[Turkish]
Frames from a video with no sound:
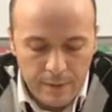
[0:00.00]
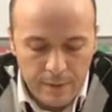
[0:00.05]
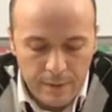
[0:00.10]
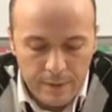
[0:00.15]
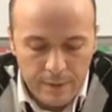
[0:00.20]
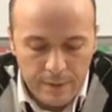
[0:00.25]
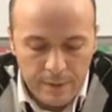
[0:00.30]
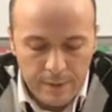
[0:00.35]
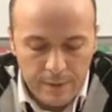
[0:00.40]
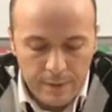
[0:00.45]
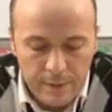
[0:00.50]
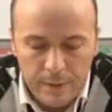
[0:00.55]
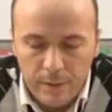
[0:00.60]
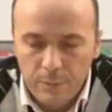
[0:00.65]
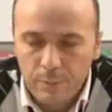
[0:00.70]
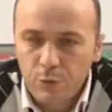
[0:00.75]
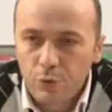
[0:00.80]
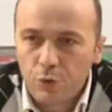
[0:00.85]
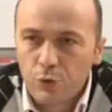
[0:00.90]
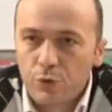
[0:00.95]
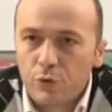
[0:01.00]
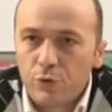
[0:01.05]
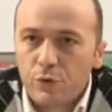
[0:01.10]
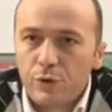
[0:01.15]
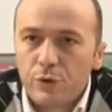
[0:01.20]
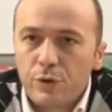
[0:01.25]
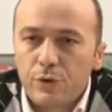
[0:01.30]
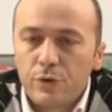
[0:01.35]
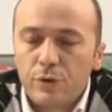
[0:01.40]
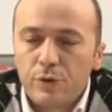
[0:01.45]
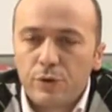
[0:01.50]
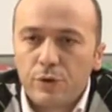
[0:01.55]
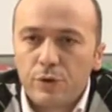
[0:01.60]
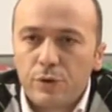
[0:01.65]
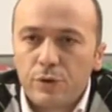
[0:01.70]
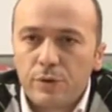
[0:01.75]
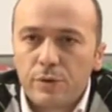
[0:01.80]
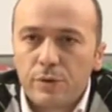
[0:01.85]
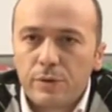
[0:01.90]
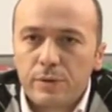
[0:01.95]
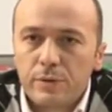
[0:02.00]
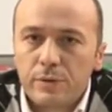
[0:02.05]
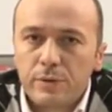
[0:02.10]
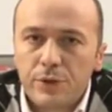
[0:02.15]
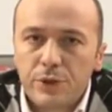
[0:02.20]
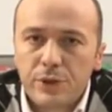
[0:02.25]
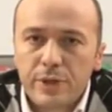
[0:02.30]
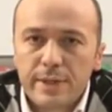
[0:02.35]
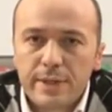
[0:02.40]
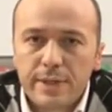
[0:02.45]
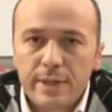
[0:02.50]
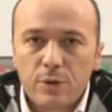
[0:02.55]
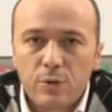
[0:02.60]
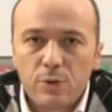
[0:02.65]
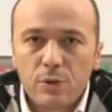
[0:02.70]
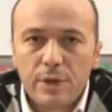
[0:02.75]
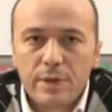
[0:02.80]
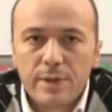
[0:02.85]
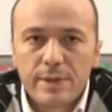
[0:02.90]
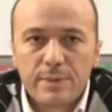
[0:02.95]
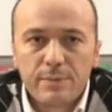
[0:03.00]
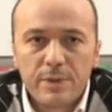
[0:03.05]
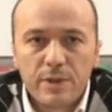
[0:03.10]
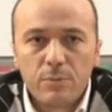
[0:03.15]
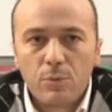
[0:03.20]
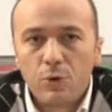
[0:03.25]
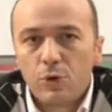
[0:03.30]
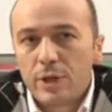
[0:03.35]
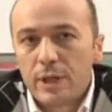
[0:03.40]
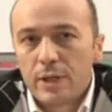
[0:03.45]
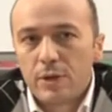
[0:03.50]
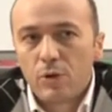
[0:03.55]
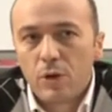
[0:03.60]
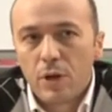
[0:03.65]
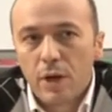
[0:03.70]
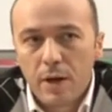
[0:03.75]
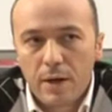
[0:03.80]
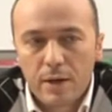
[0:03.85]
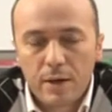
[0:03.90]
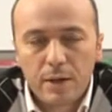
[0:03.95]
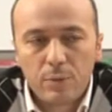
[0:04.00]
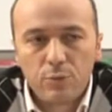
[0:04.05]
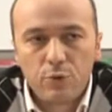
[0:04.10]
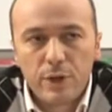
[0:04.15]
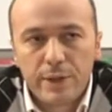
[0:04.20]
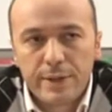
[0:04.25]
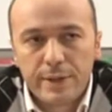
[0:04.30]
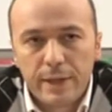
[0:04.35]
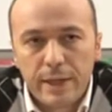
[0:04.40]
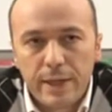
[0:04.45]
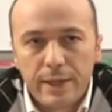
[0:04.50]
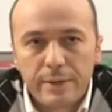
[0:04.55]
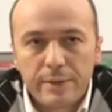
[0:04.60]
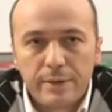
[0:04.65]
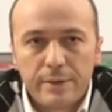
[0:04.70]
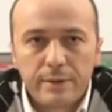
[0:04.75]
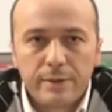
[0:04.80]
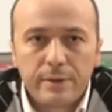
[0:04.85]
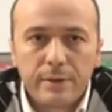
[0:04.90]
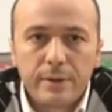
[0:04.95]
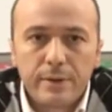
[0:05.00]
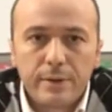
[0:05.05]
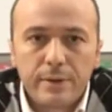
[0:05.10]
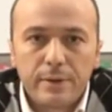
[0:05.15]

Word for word: e, bugün e, işte sekülerizmin modeli olarak kabul edilen e,